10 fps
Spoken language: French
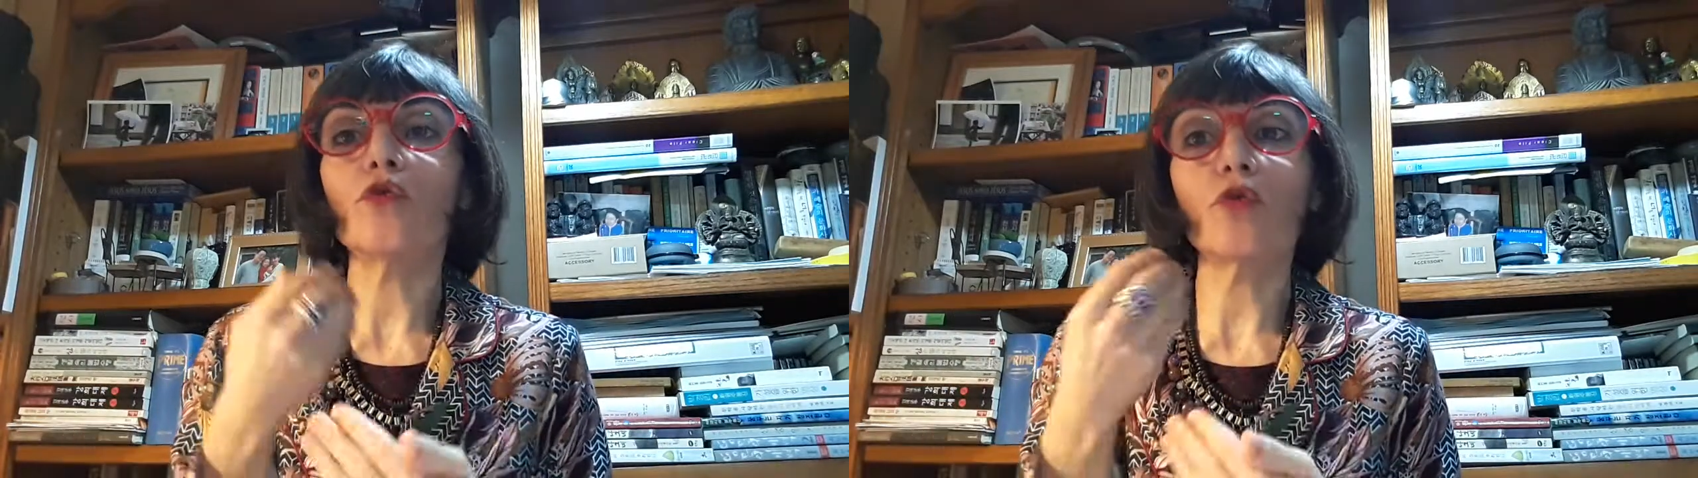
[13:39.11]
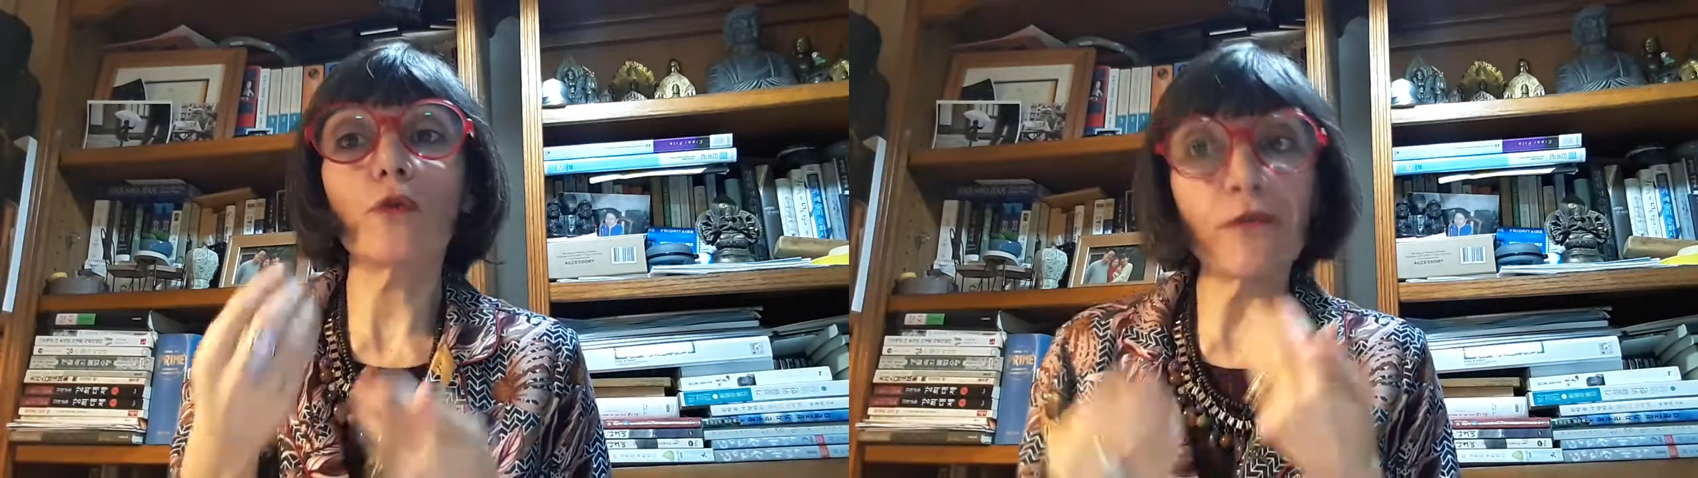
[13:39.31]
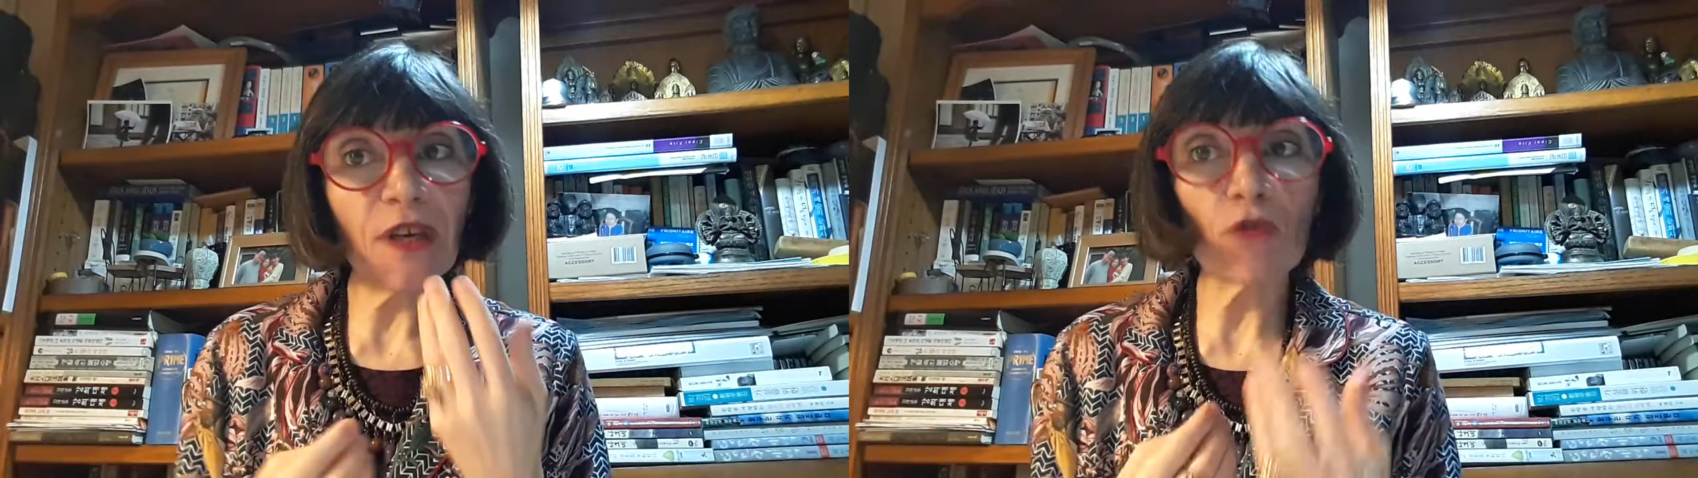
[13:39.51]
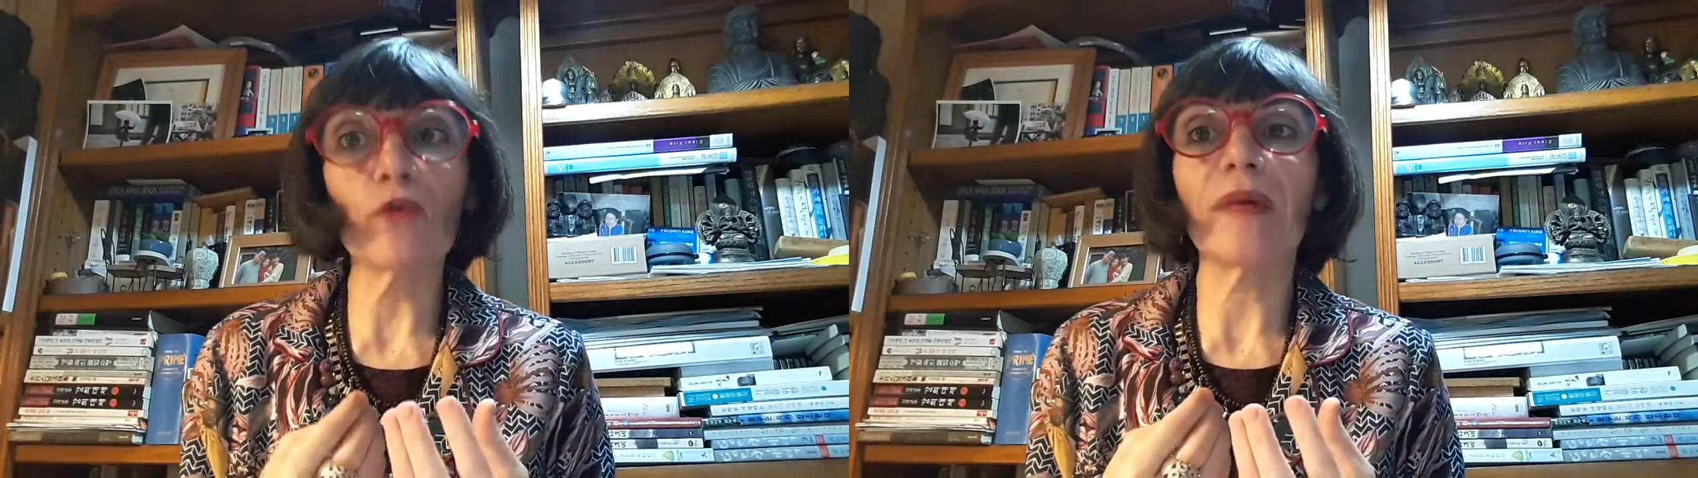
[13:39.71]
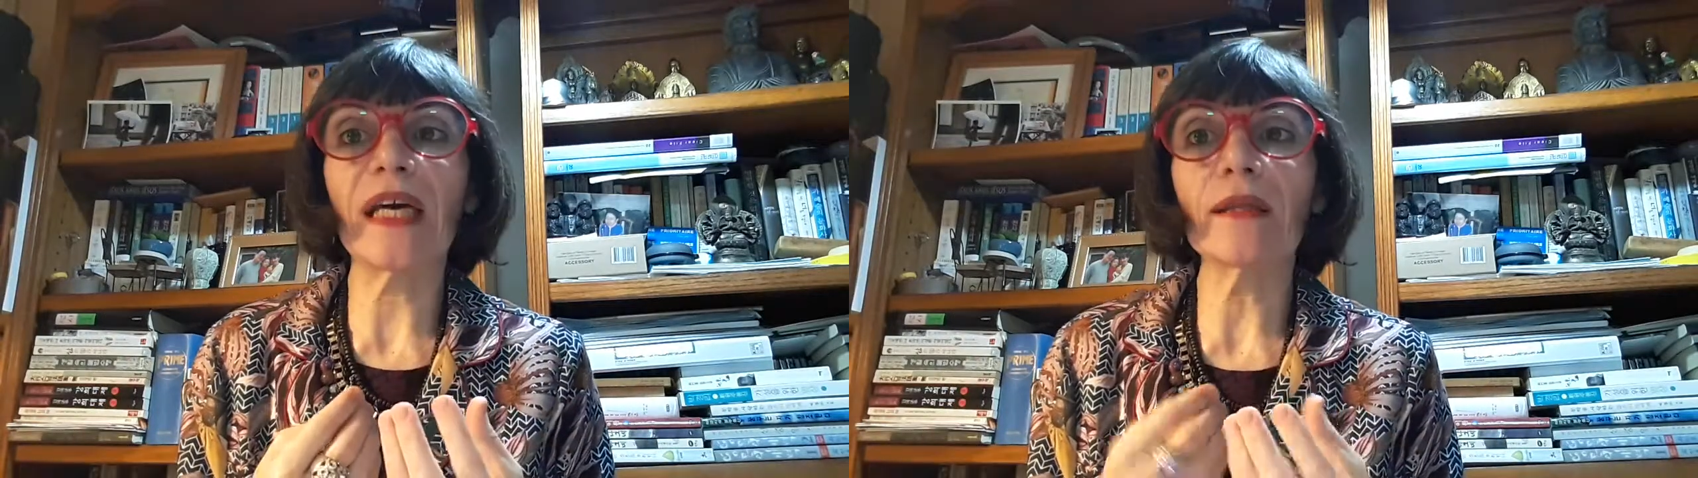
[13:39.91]
ce
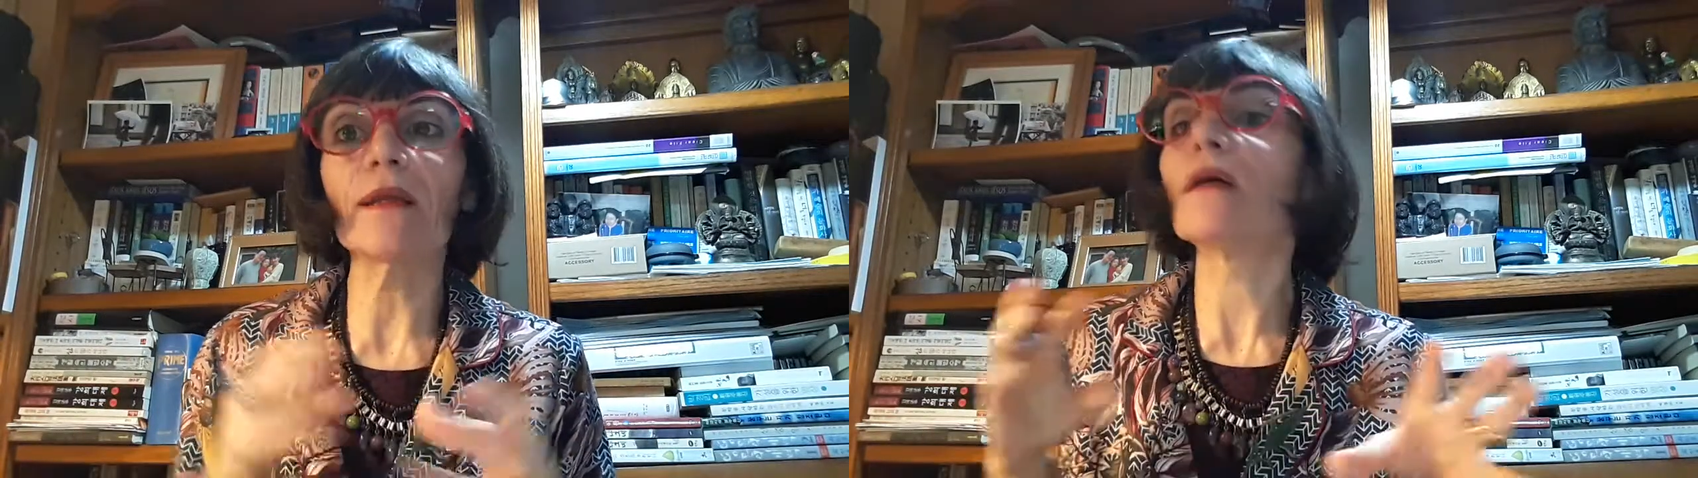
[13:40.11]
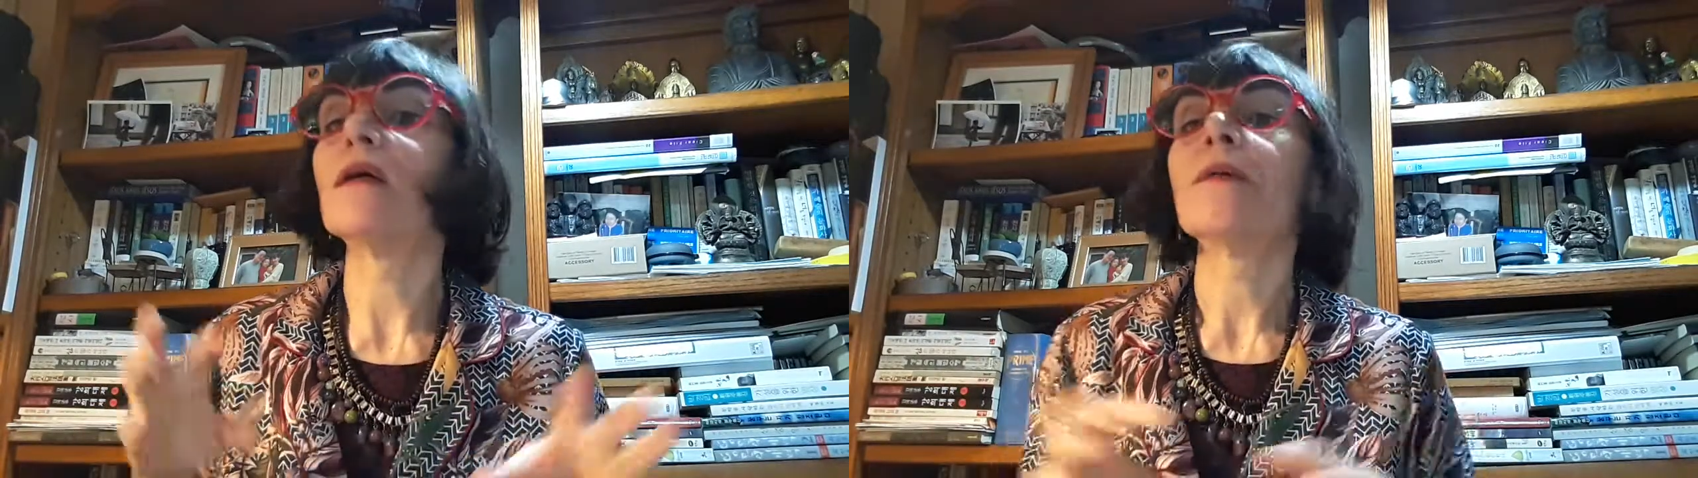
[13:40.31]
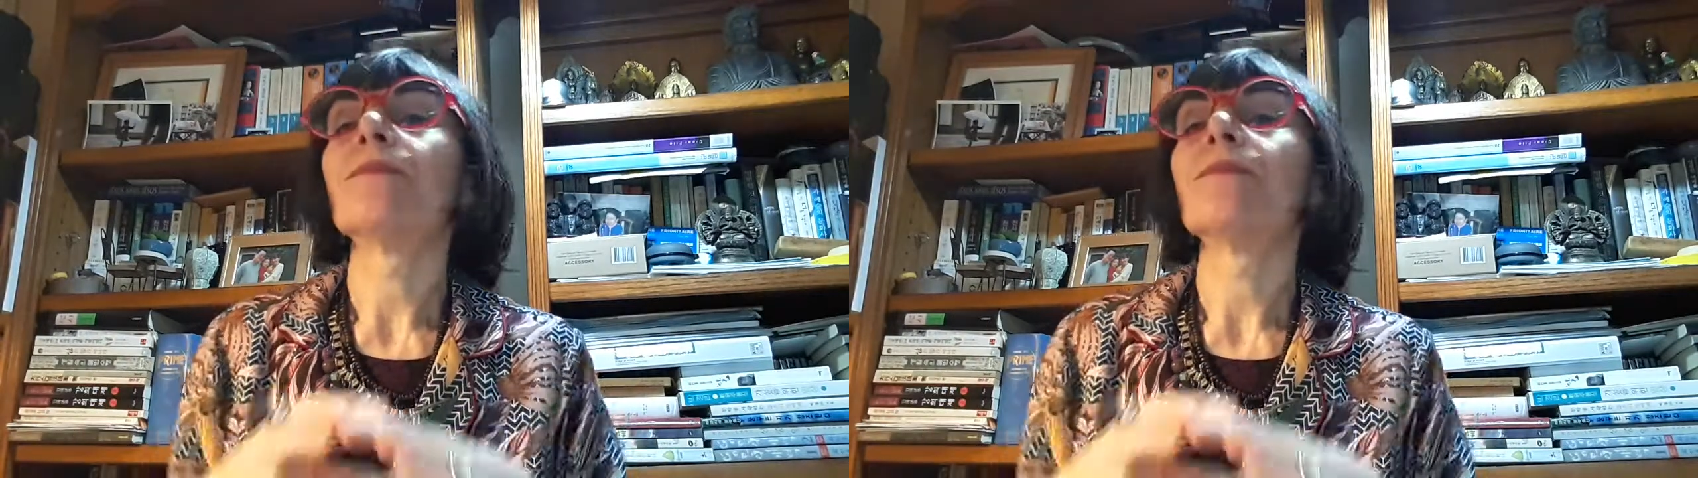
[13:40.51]
phénomène